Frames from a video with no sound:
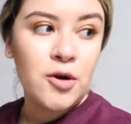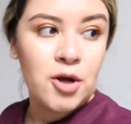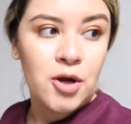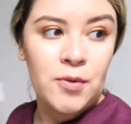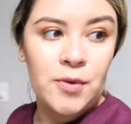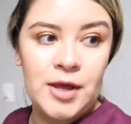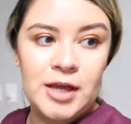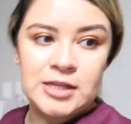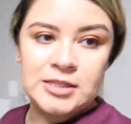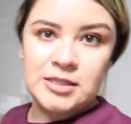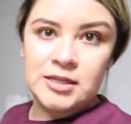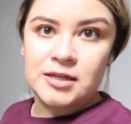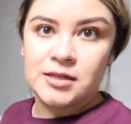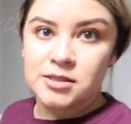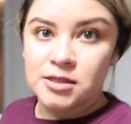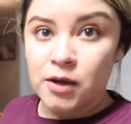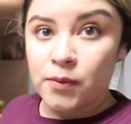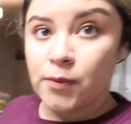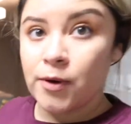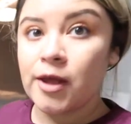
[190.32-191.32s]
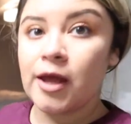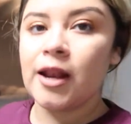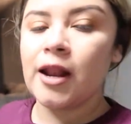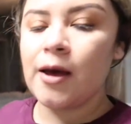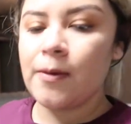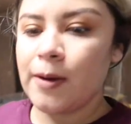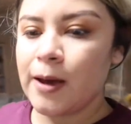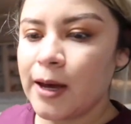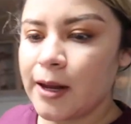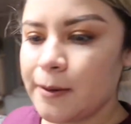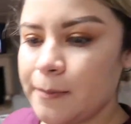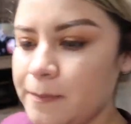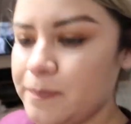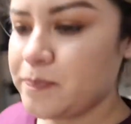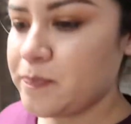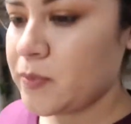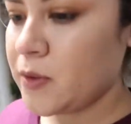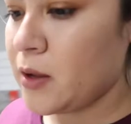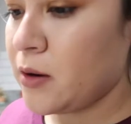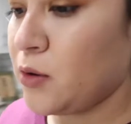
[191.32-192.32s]
lo que voy a hacer es que voy a lavar
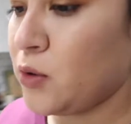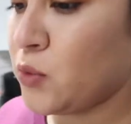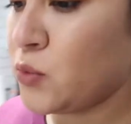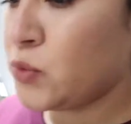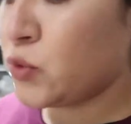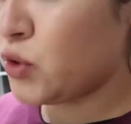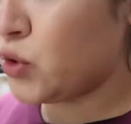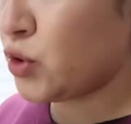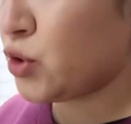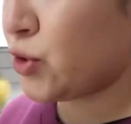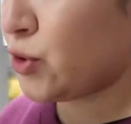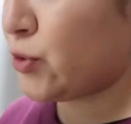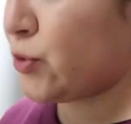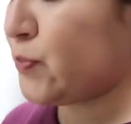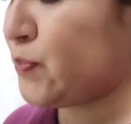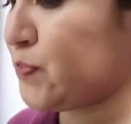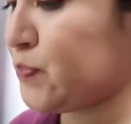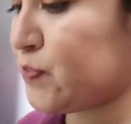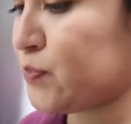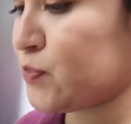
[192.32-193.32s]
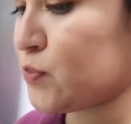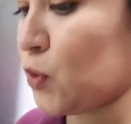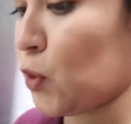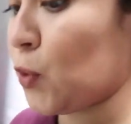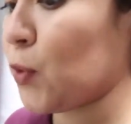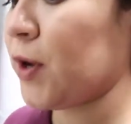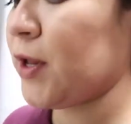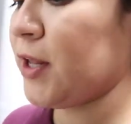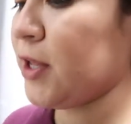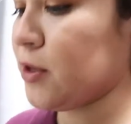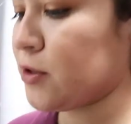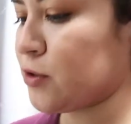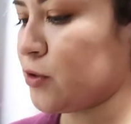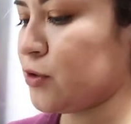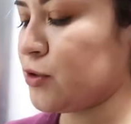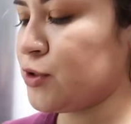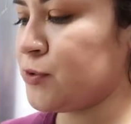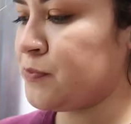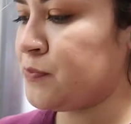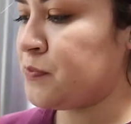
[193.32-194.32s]
unos
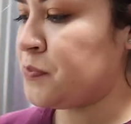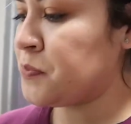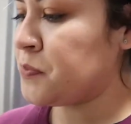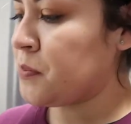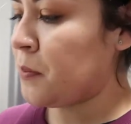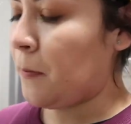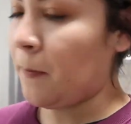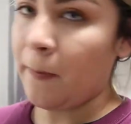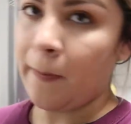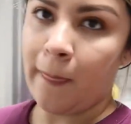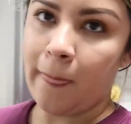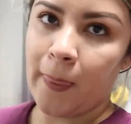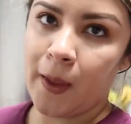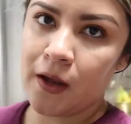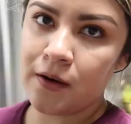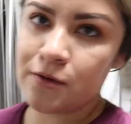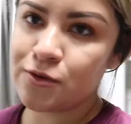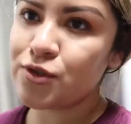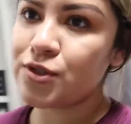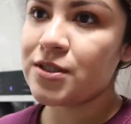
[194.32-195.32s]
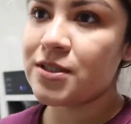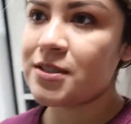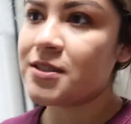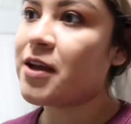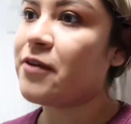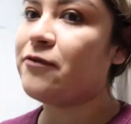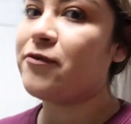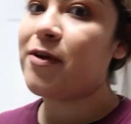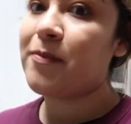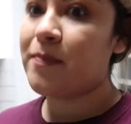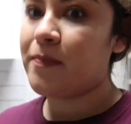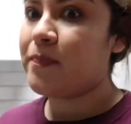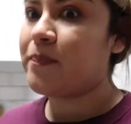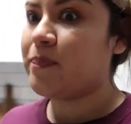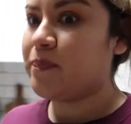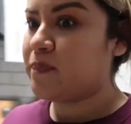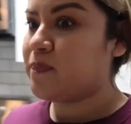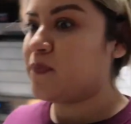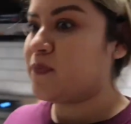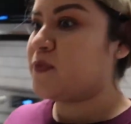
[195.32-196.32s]
cueritos. No sé si
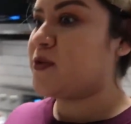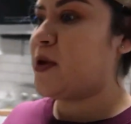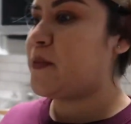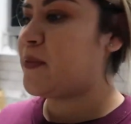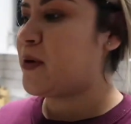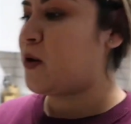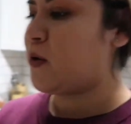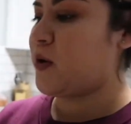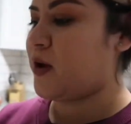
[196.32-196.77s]
sepan